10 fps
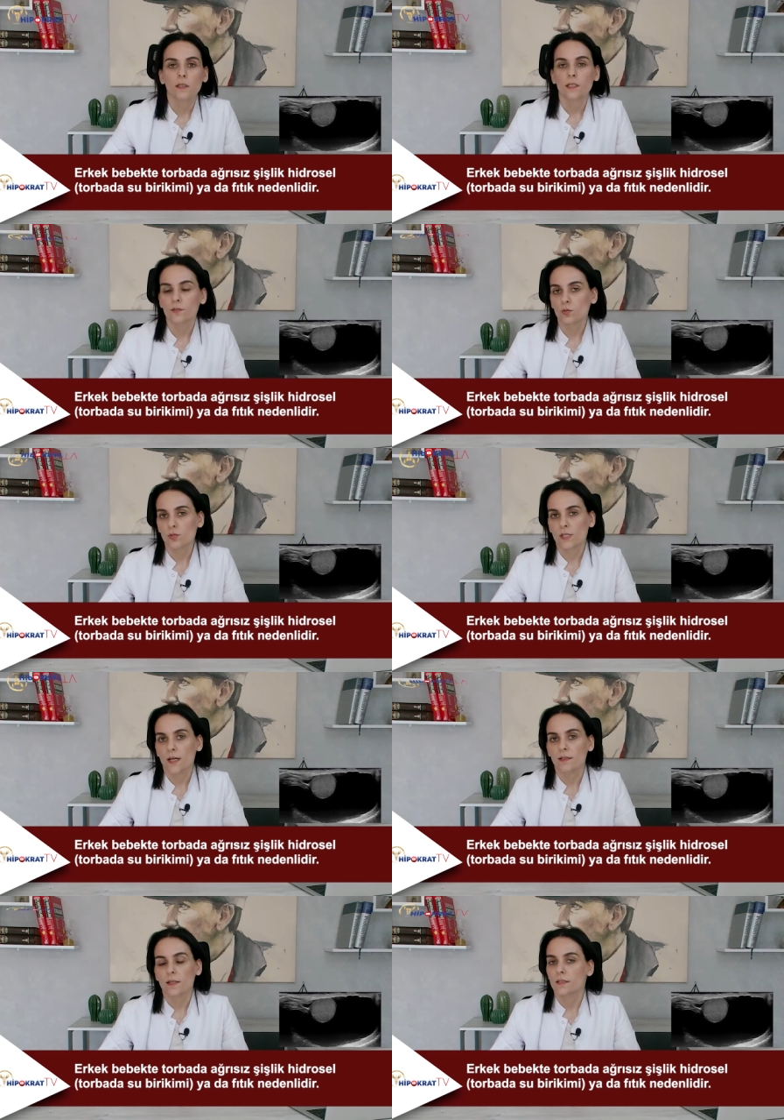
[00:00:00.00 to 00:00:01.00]

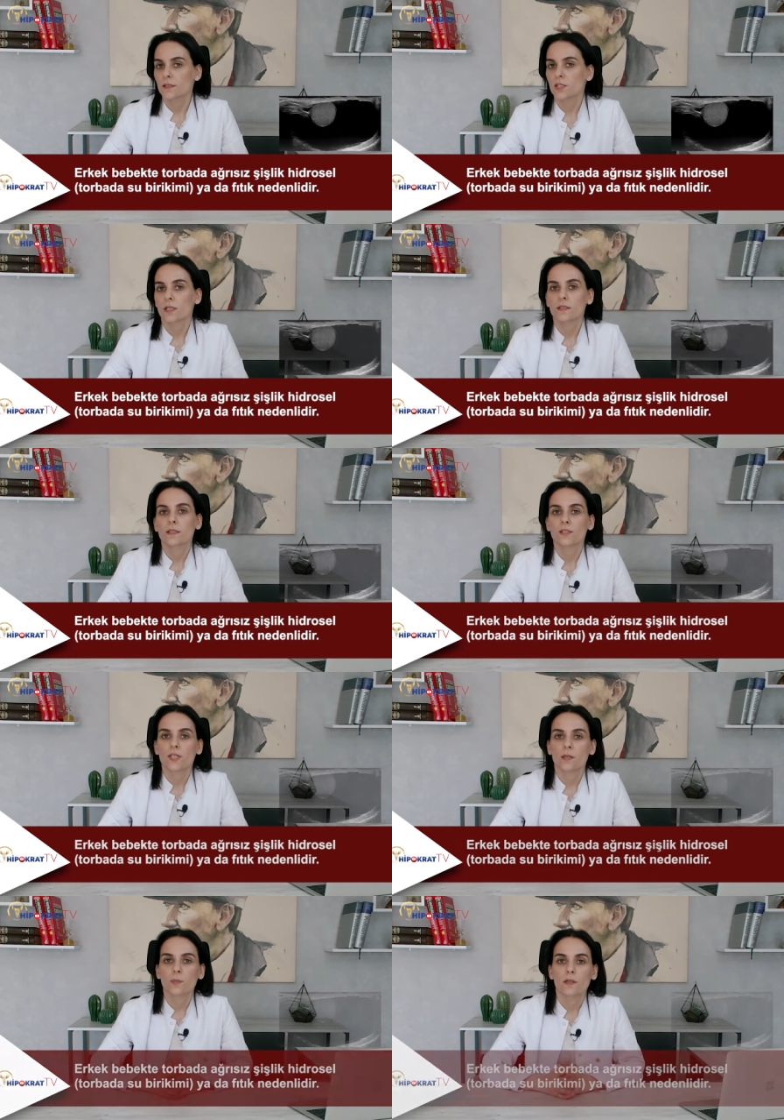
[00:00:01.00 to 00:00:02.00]
Hidrosel endişe
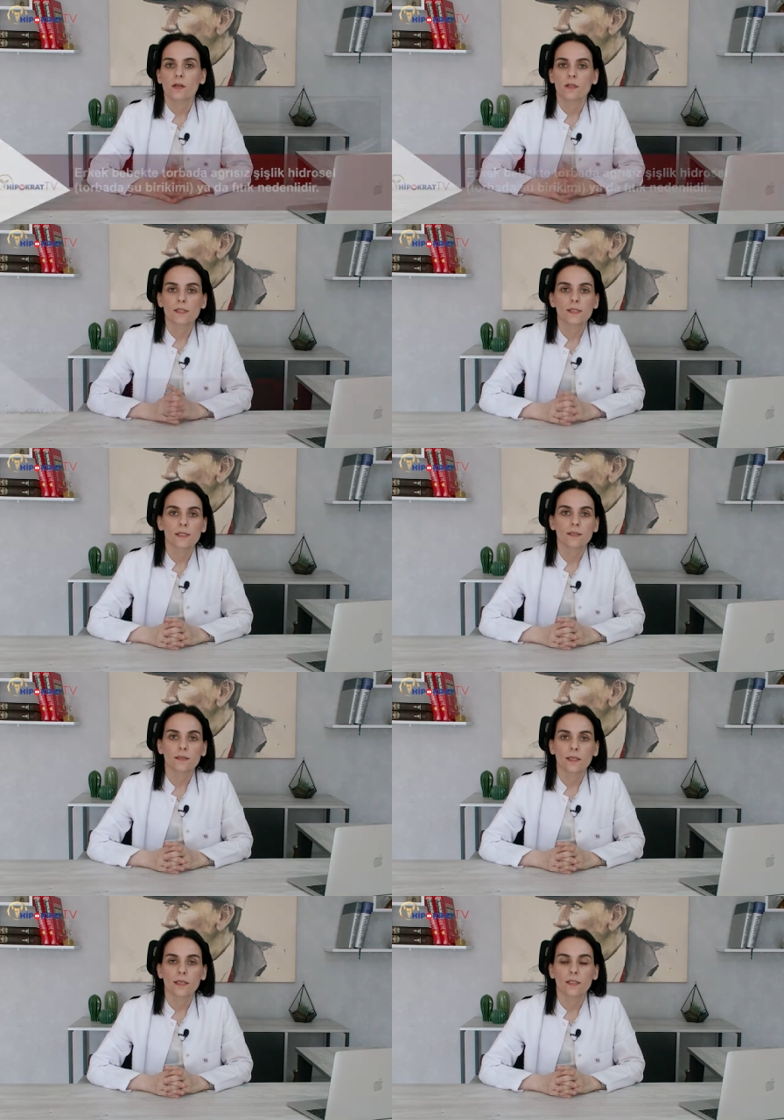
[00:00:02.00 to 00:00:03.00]
edilecek bir
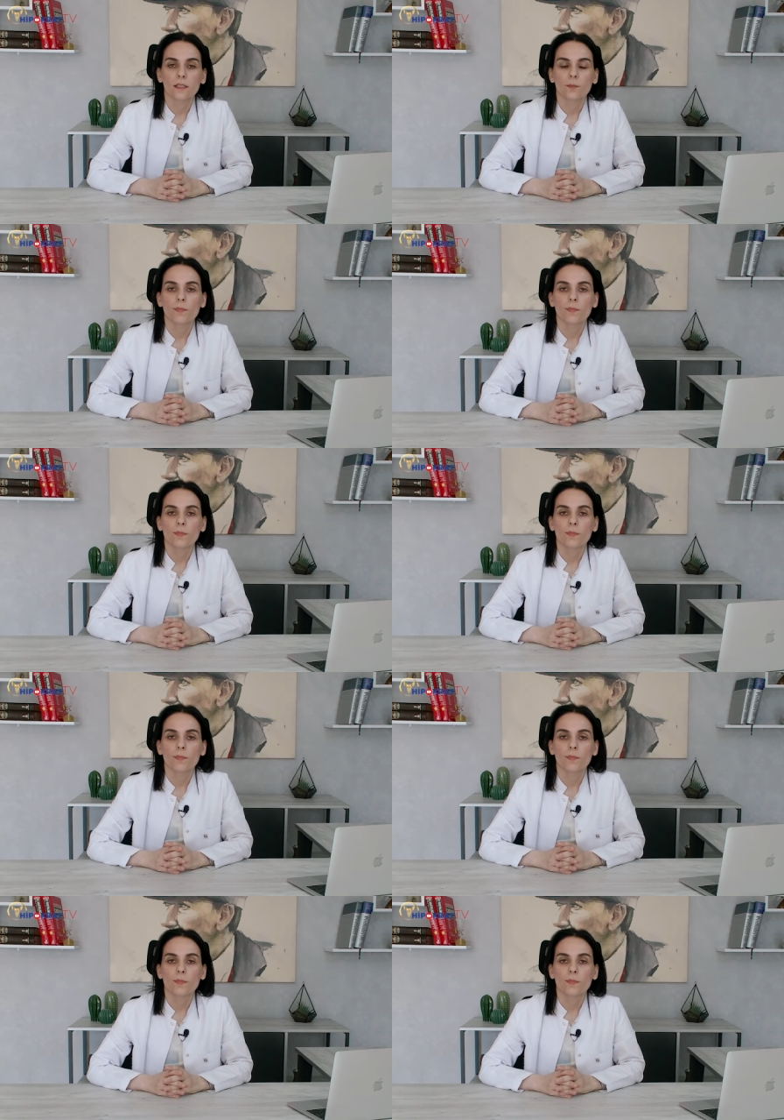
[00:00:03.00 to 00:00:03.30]
rahatsızlık değil.